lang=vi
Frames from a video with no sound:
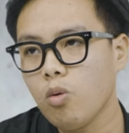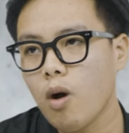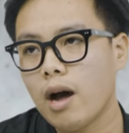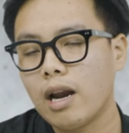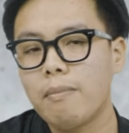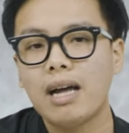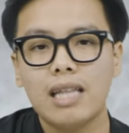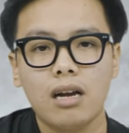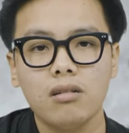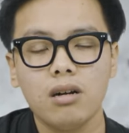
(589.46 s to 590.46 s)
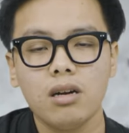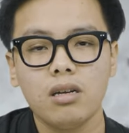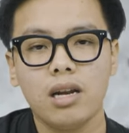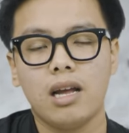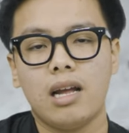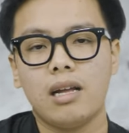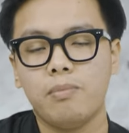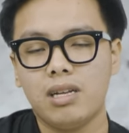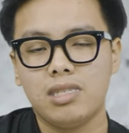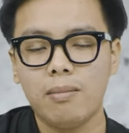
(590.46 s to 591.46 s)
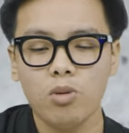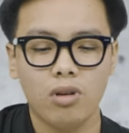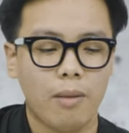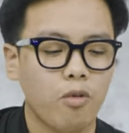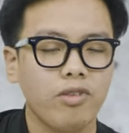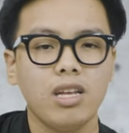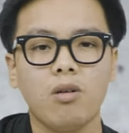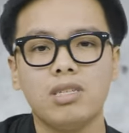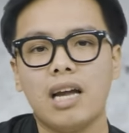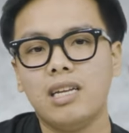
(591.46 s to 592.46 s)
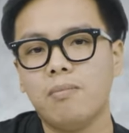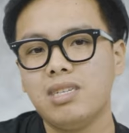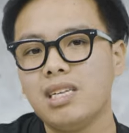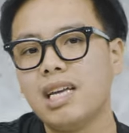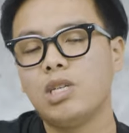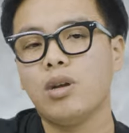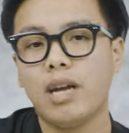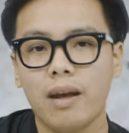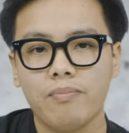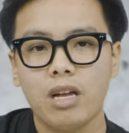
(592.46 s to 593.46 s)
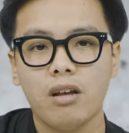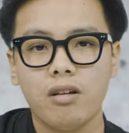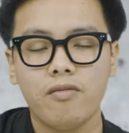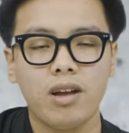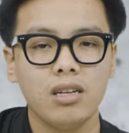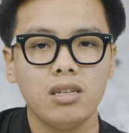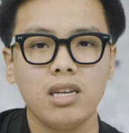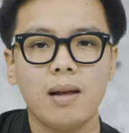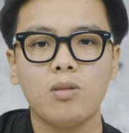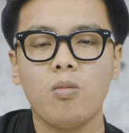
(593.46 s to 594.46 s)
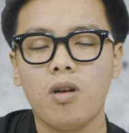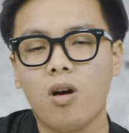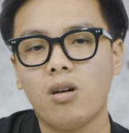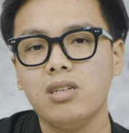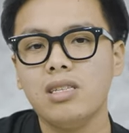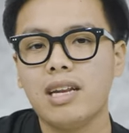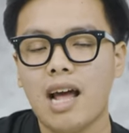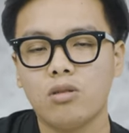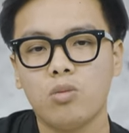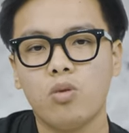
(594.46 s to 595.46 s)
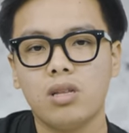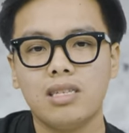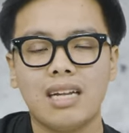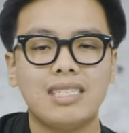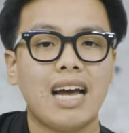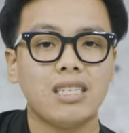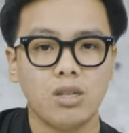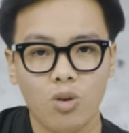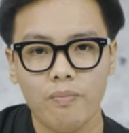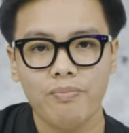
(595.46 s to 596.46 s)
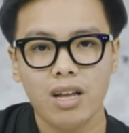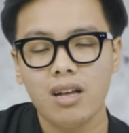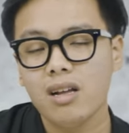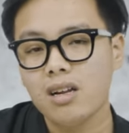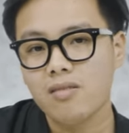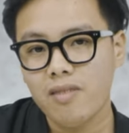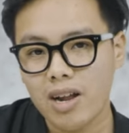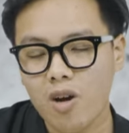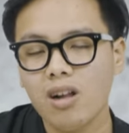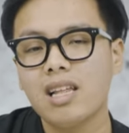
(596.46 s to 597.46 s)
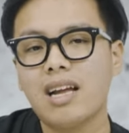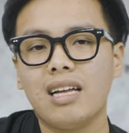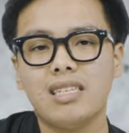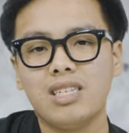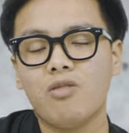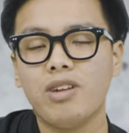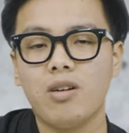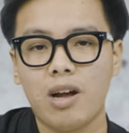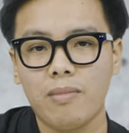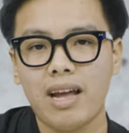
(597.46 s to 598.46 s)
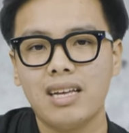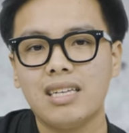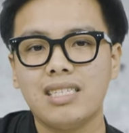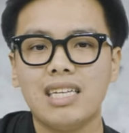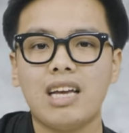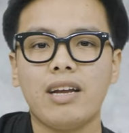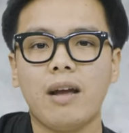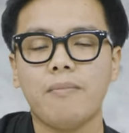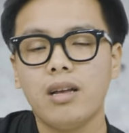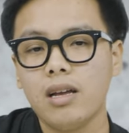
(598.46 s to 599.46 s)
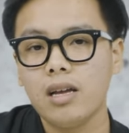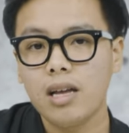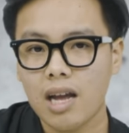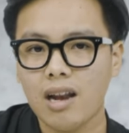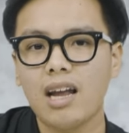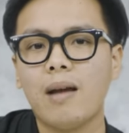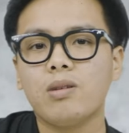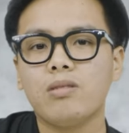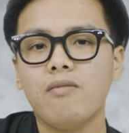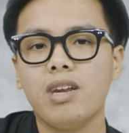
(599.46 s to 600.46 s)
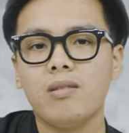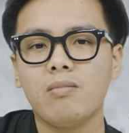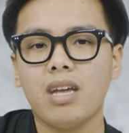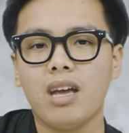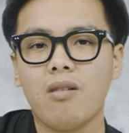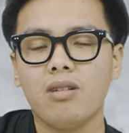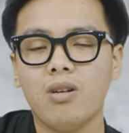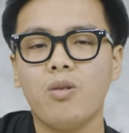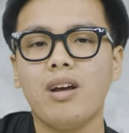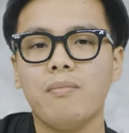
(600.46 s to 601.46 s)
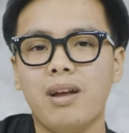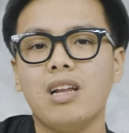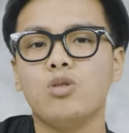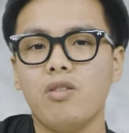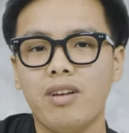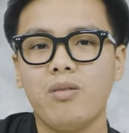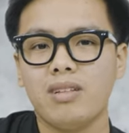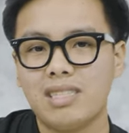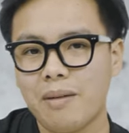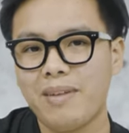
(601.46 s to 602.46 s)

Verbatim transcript: khoảng là ba tháng nữa, để mình tiếp tục làm một video trải nghiệm chia sẻ cho anh em về những chiếc laptop đó như thế nào trong một thời gian dài sử dụng. Và đó tất cả những gì trong video ngày hôm nay. Xin chào anh em. Hẹn gặp lại anh em trong những video tiếp theo. Đừng quên mình là Duy Viu. Tạm